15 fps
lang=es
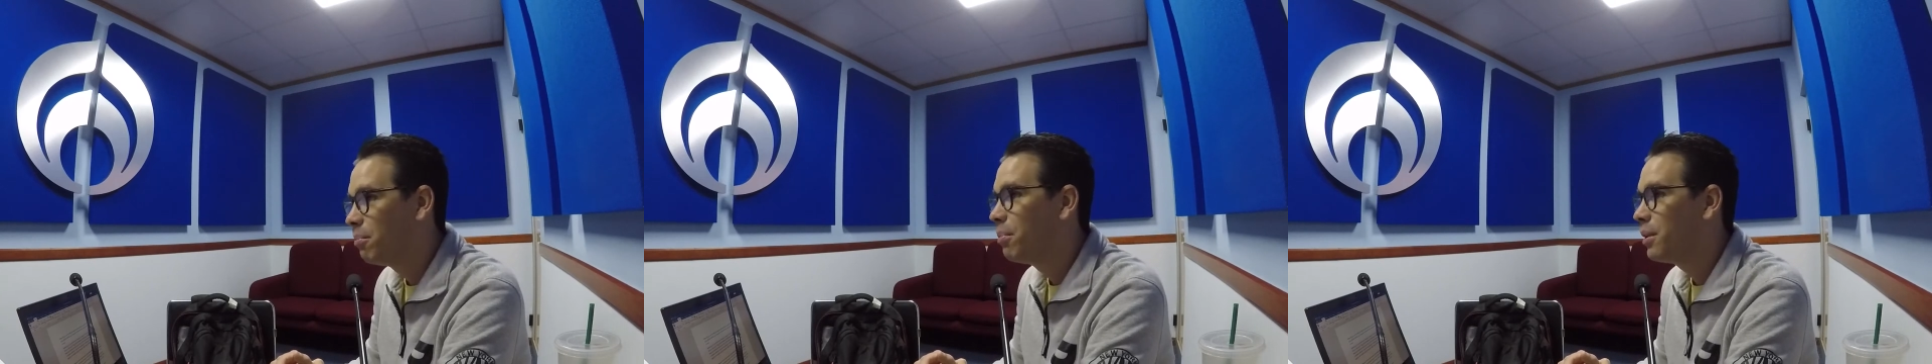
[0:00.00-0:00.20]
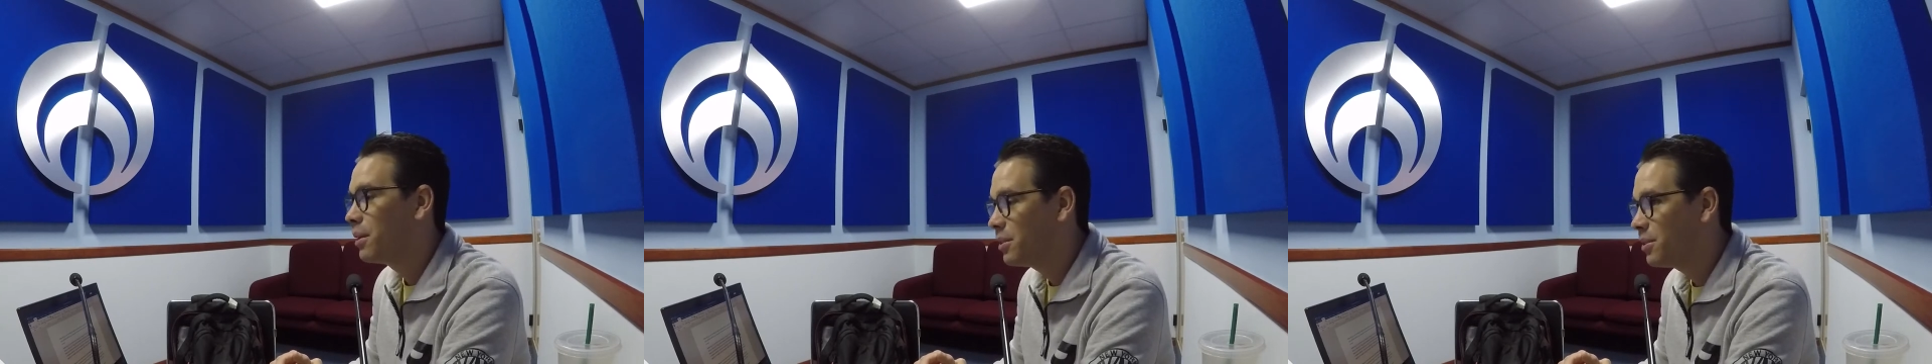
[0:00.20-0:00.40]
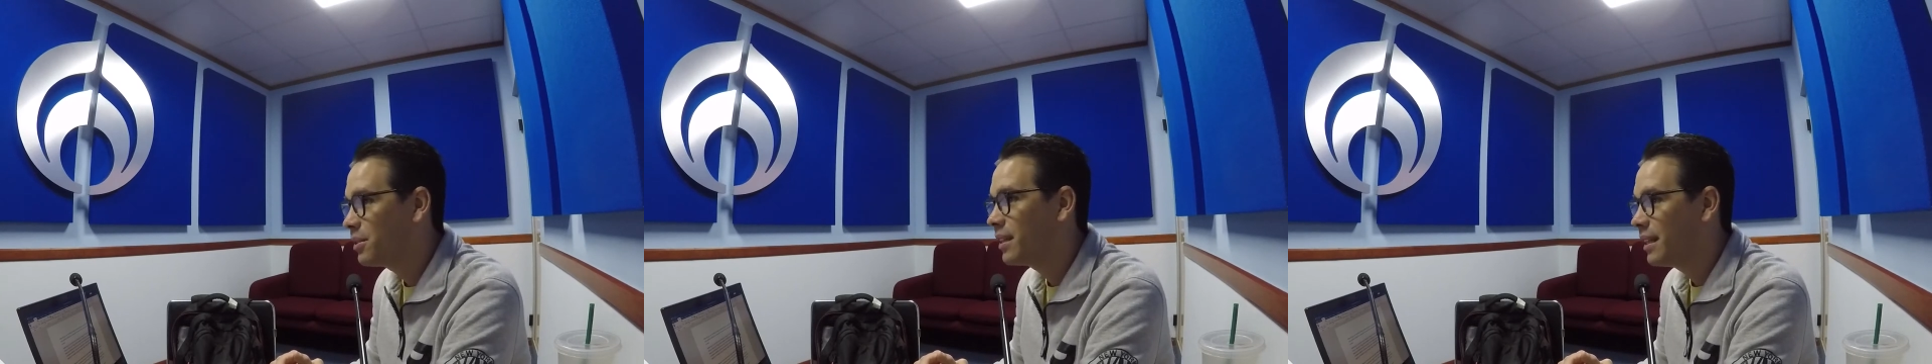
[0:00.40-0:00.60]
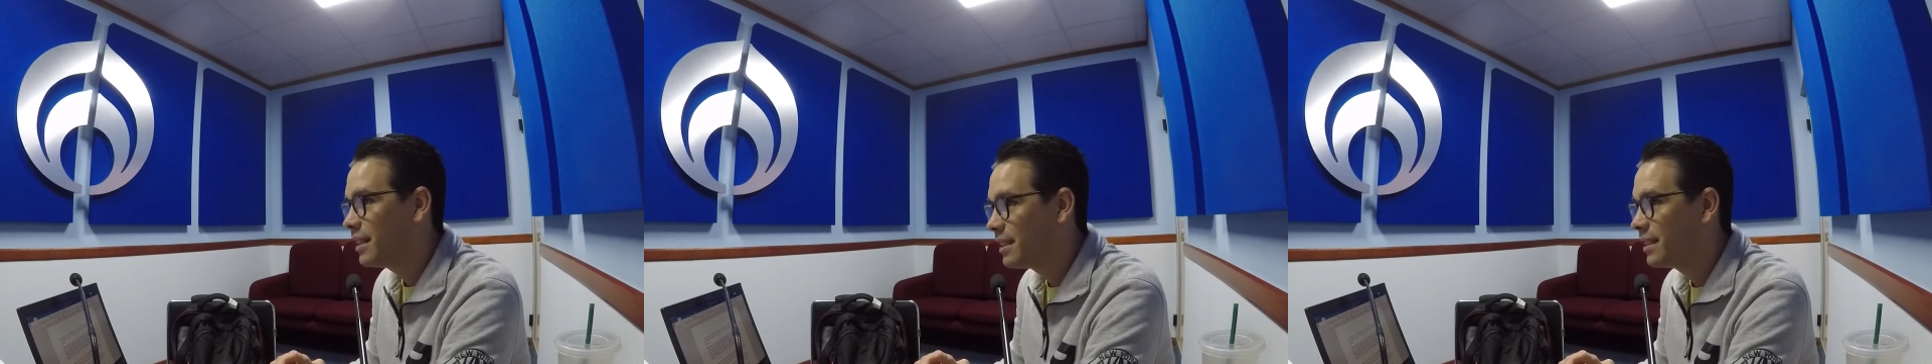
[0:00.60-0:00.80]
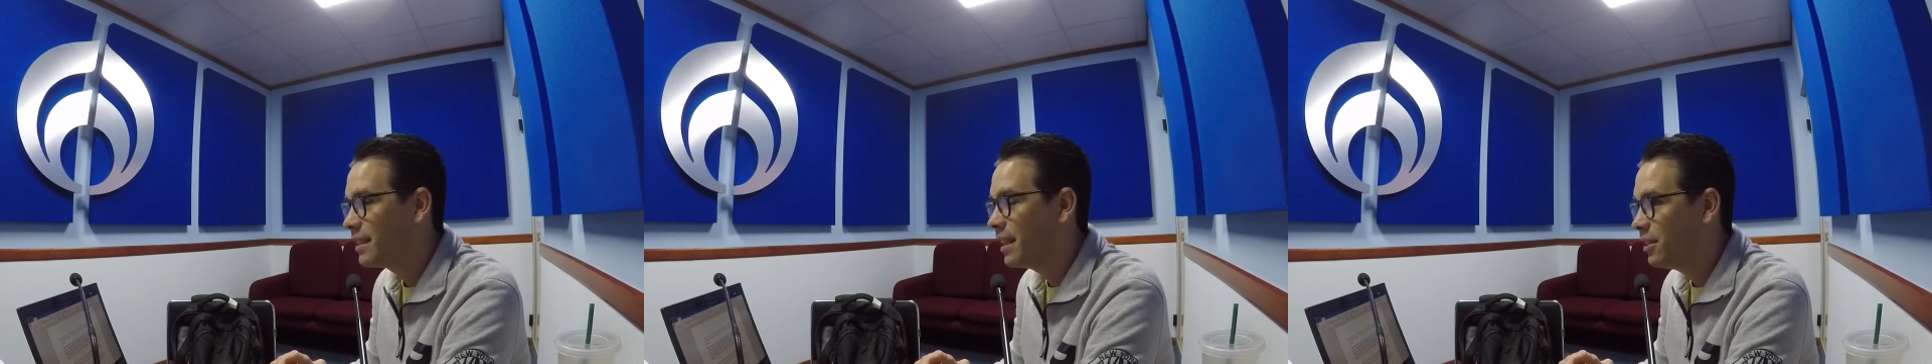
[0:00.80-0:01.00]
Por eso es que les
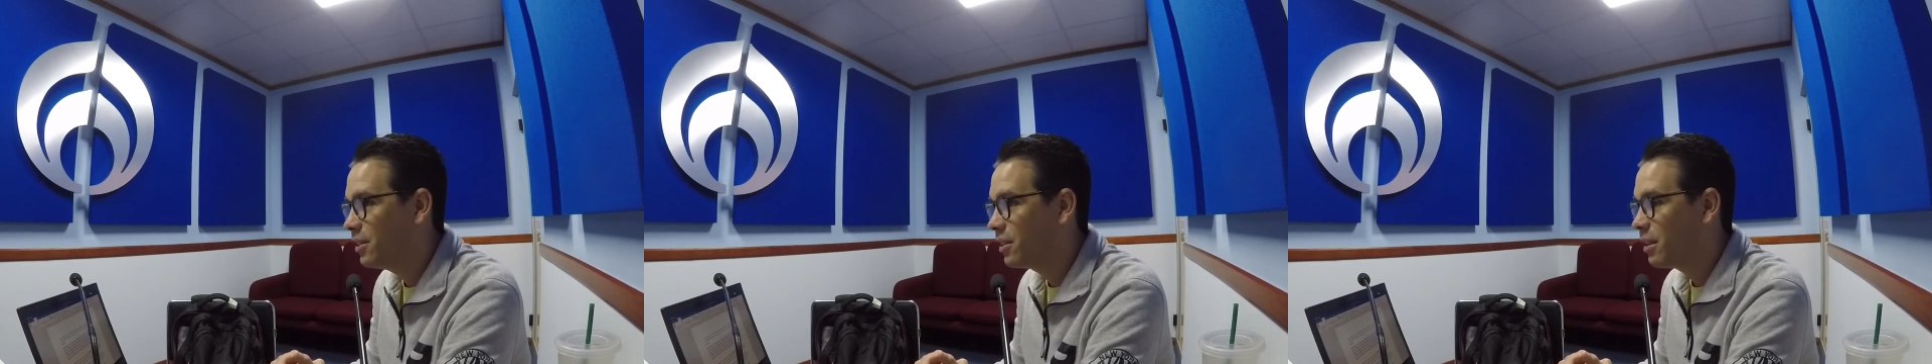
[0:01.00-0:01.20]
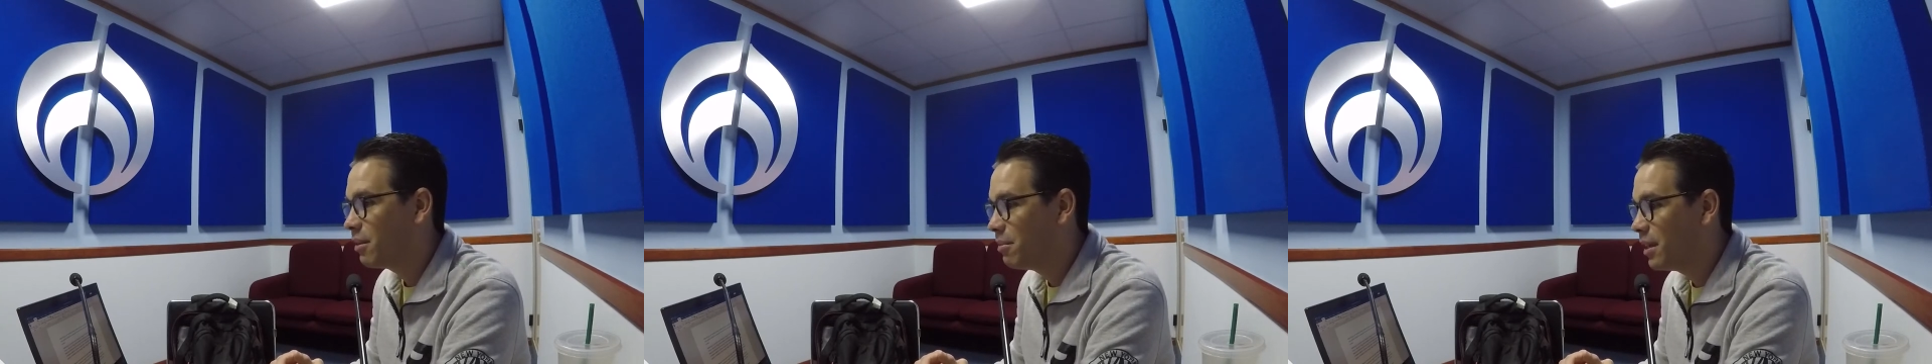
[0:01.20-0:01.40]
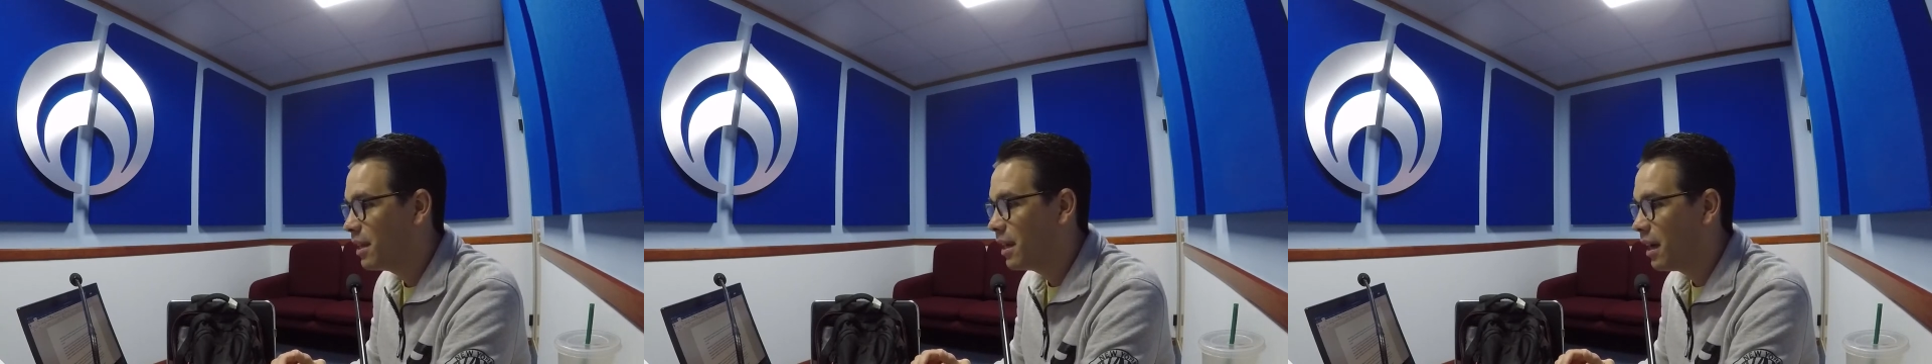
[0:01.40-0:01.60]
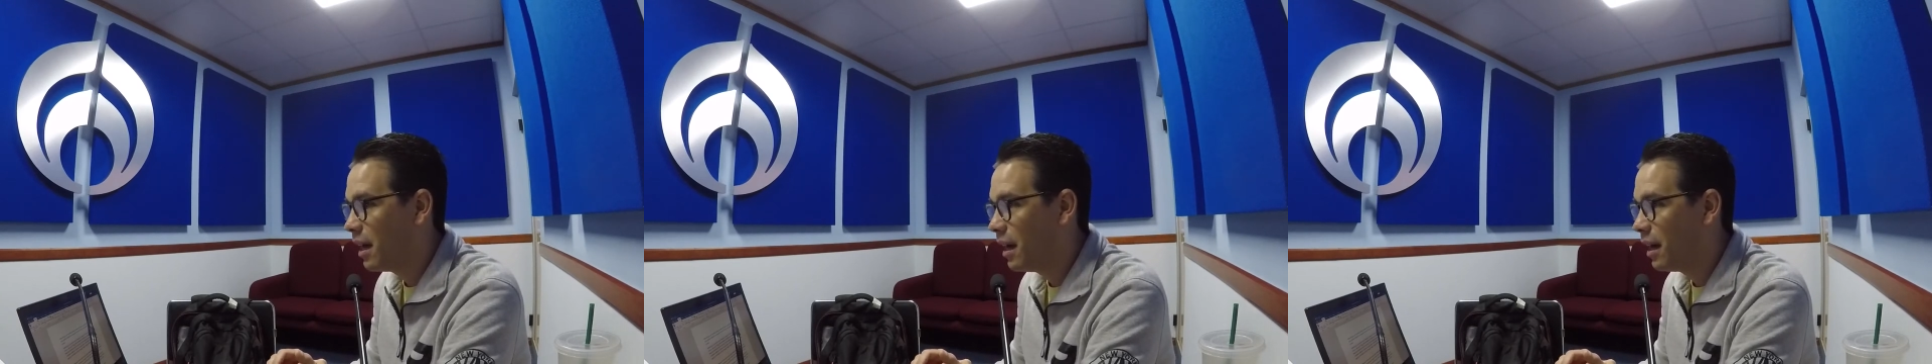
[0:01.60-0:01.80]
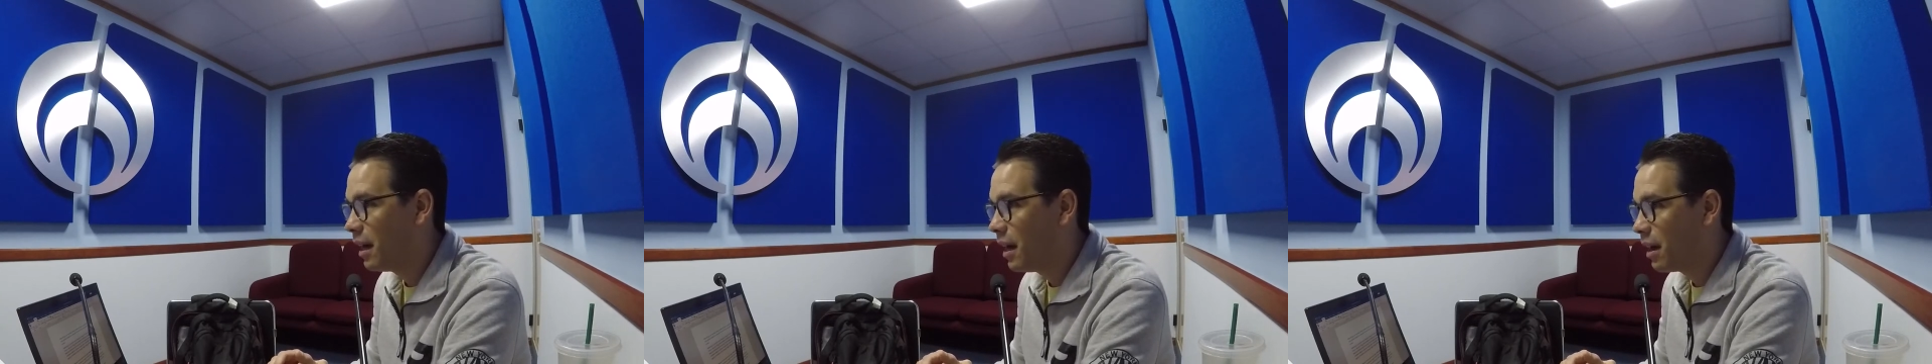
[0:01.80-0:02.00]
está también
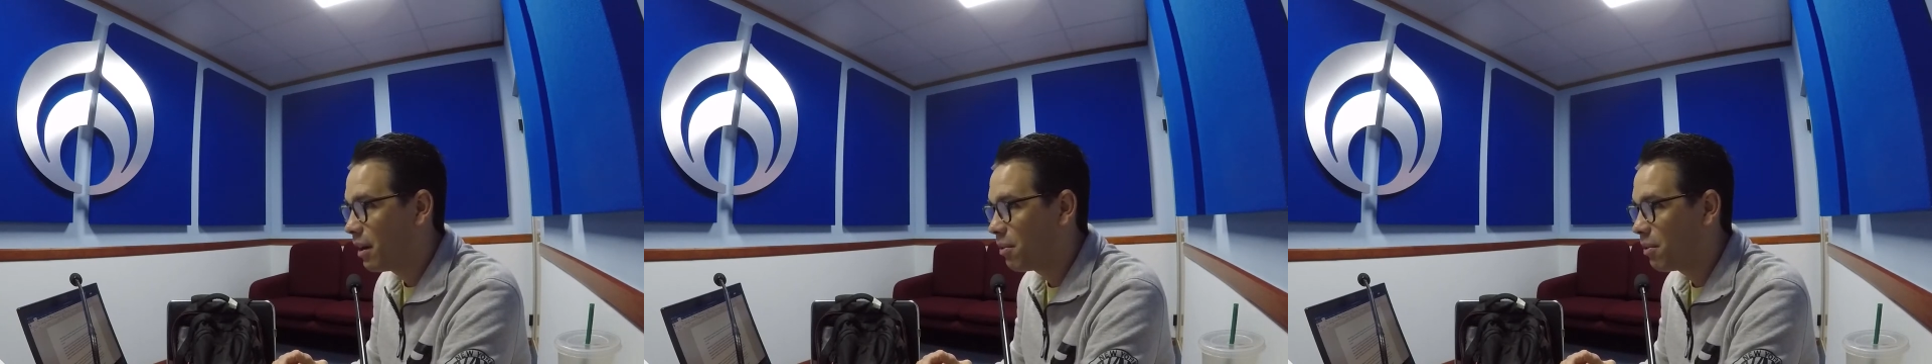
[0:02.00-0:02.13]
a